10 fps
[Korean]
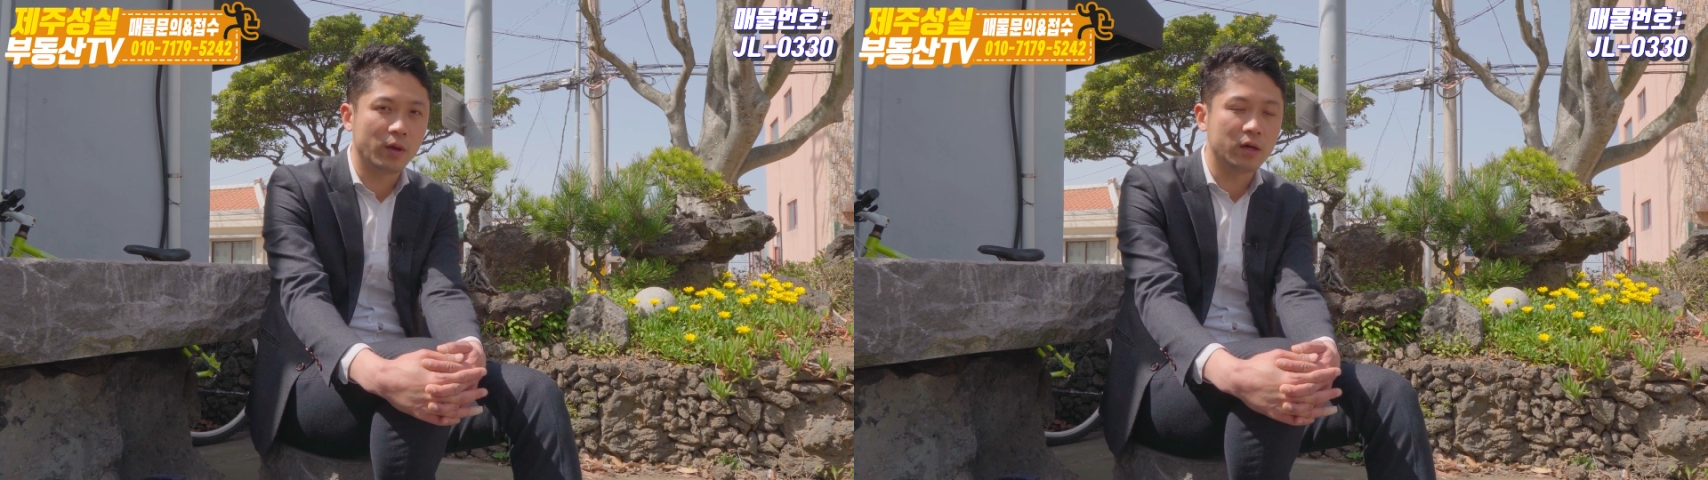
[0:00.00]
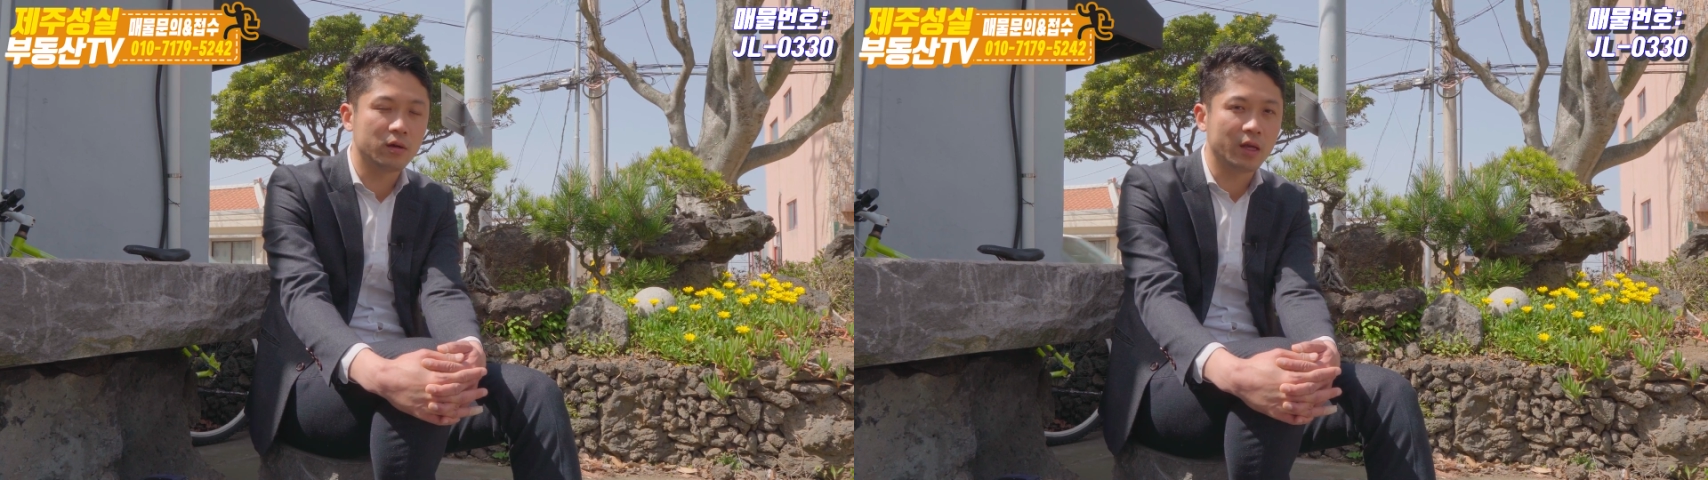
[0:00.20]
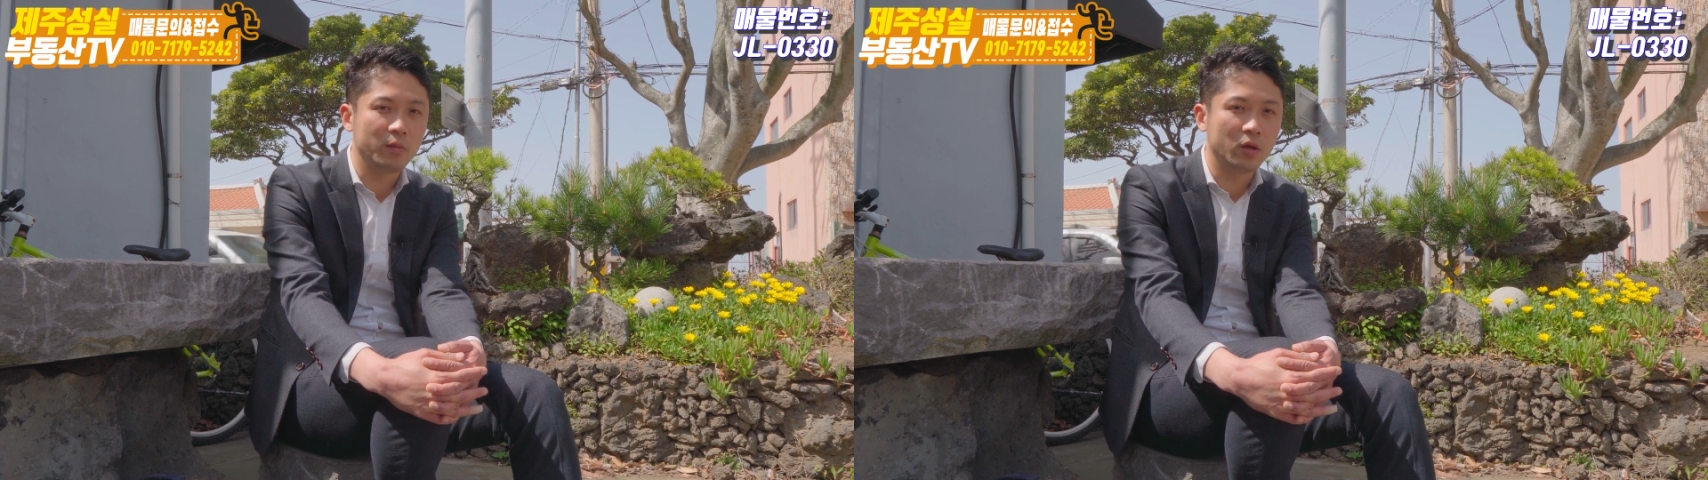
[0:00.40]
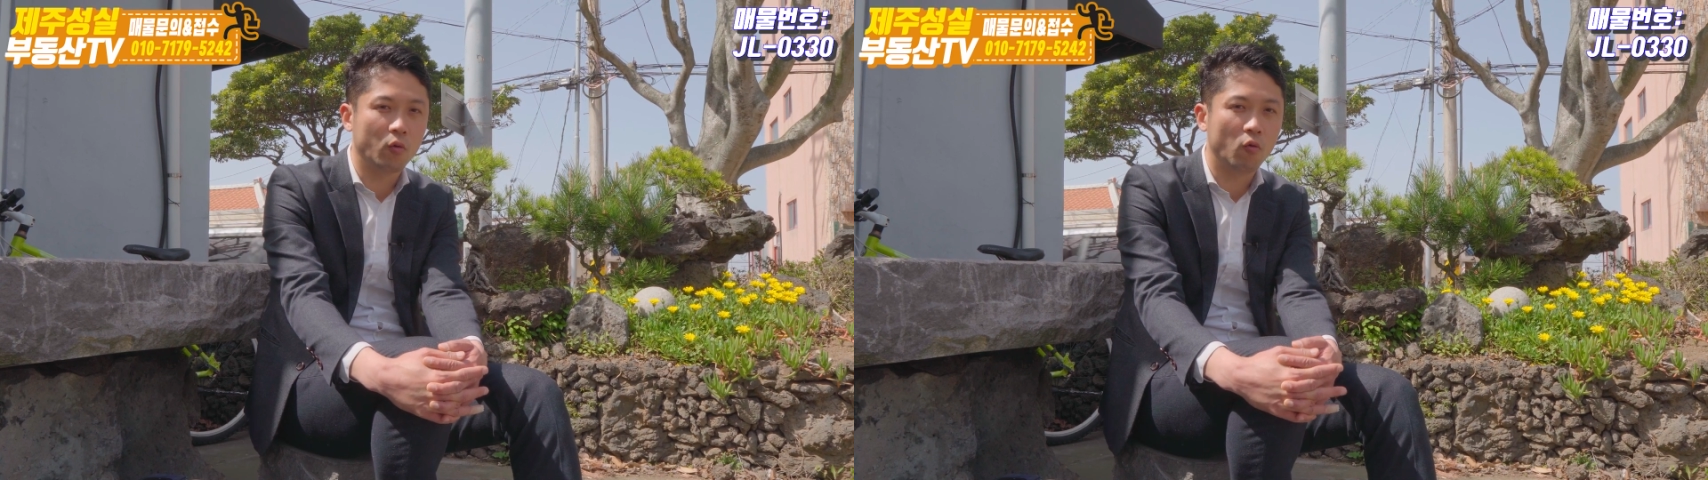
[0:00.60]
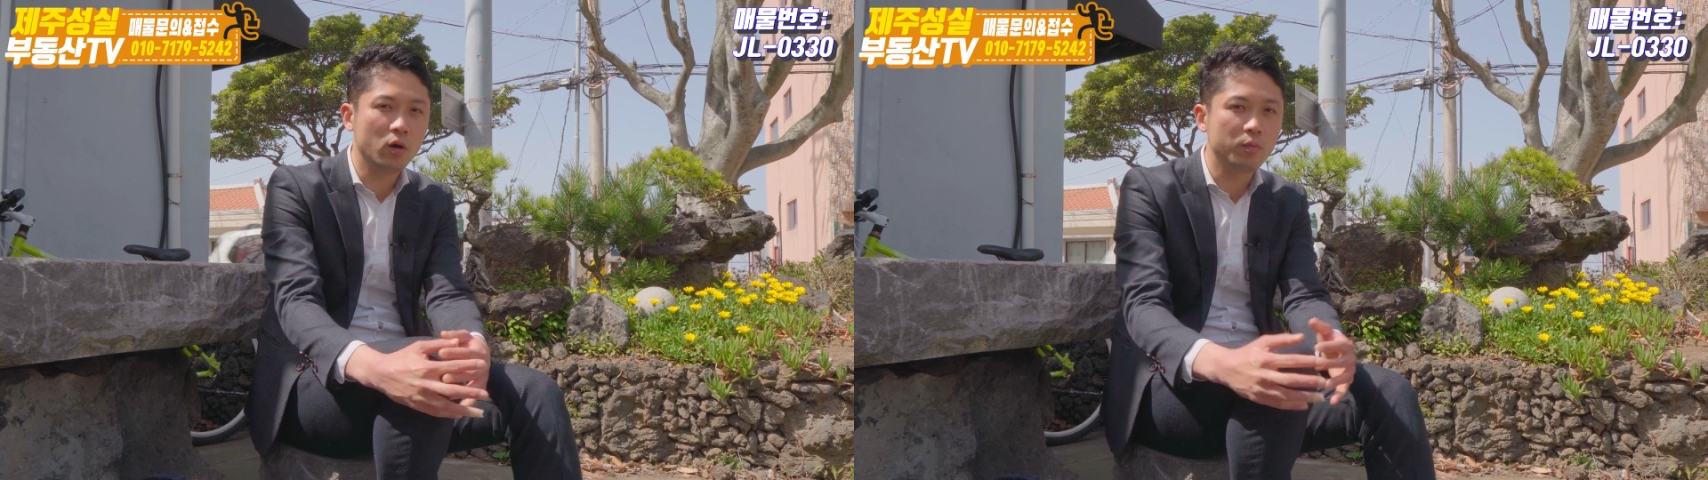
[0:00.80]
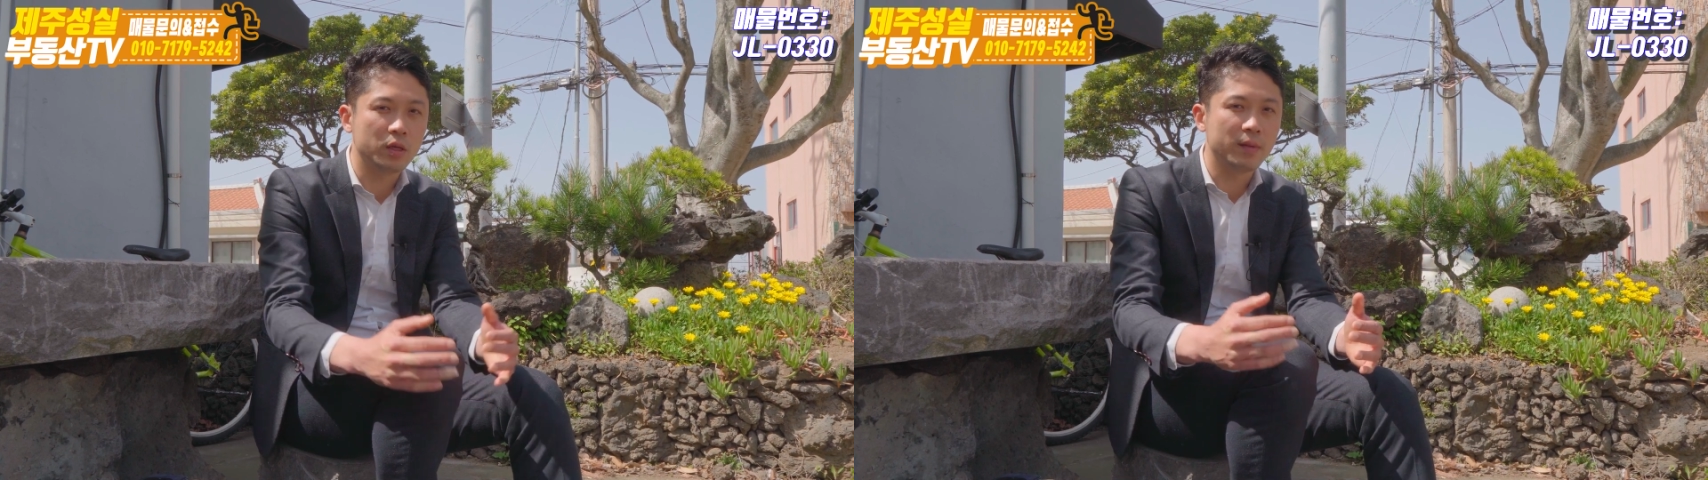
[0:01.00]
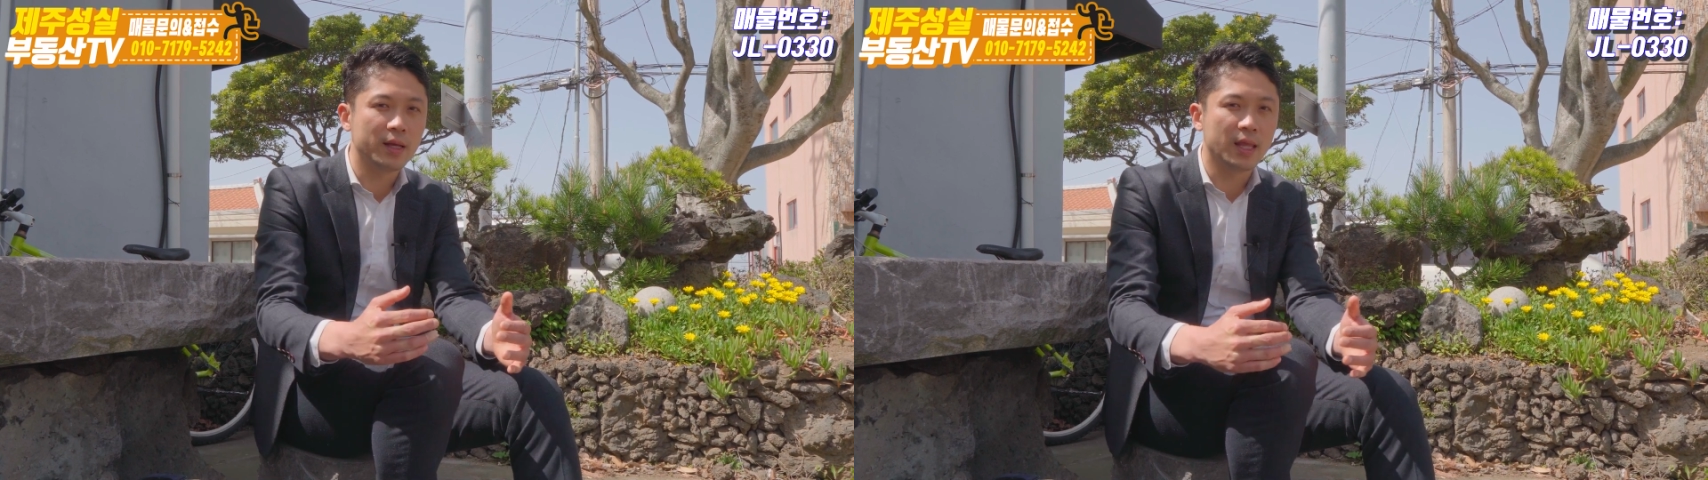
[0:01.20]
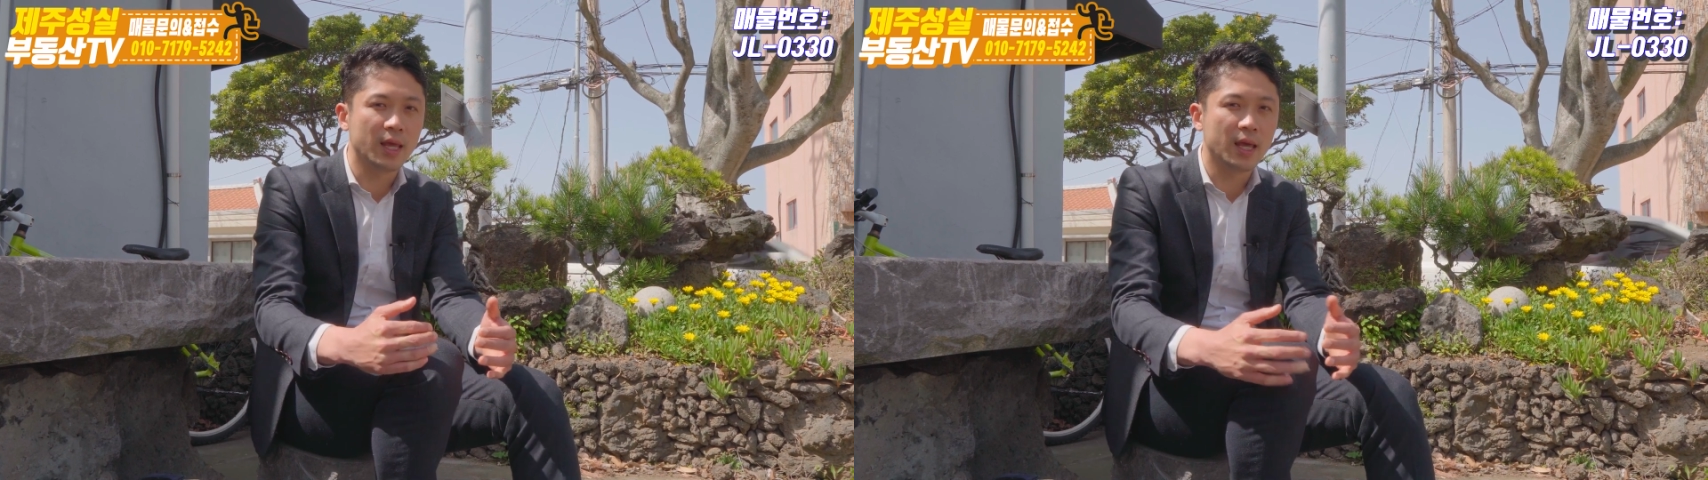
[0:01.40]
왜 그러냐면 5억
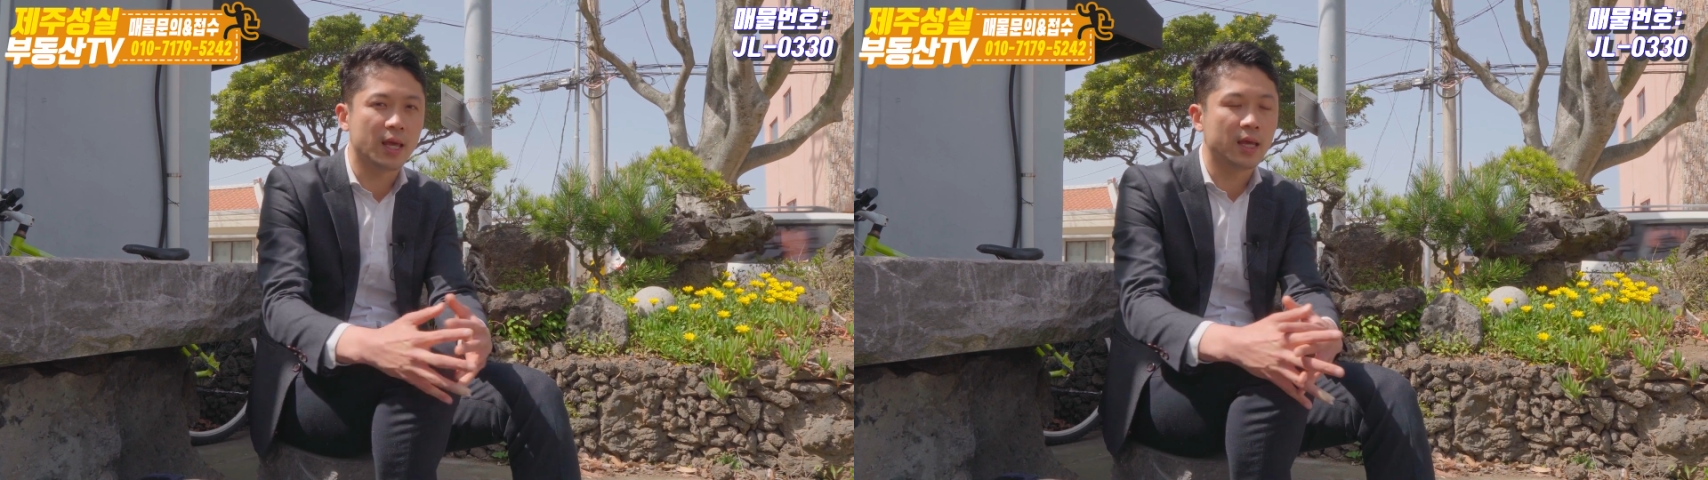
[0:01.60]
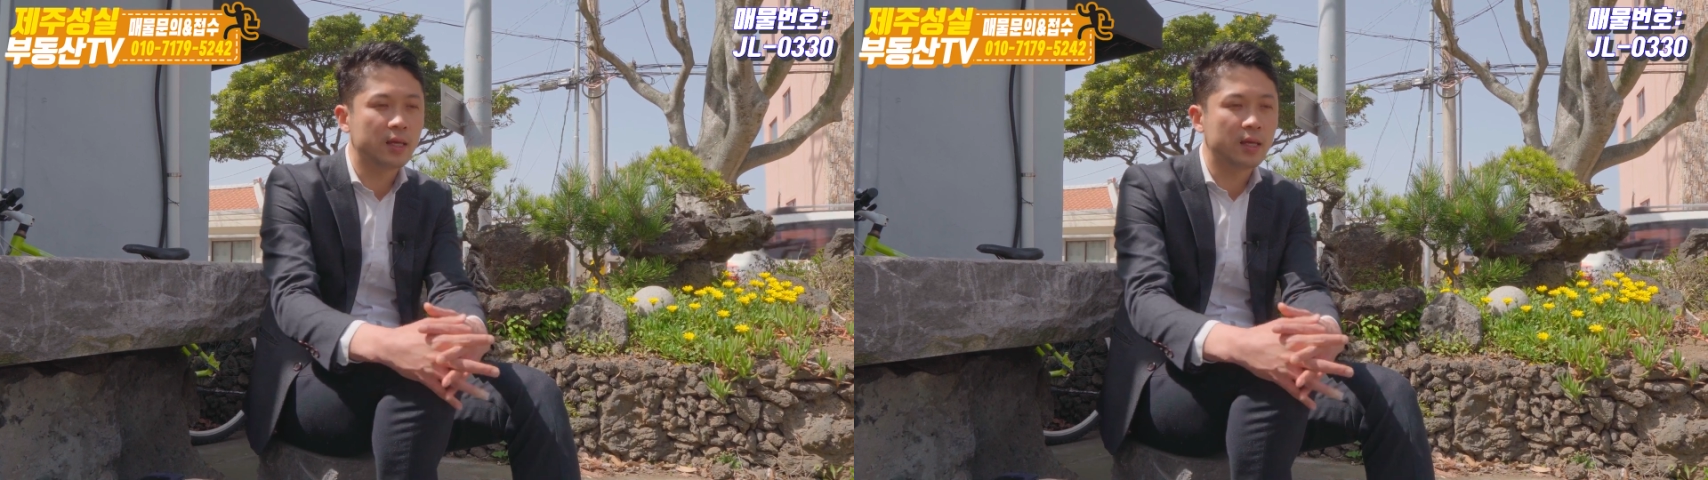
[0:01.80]
미만대에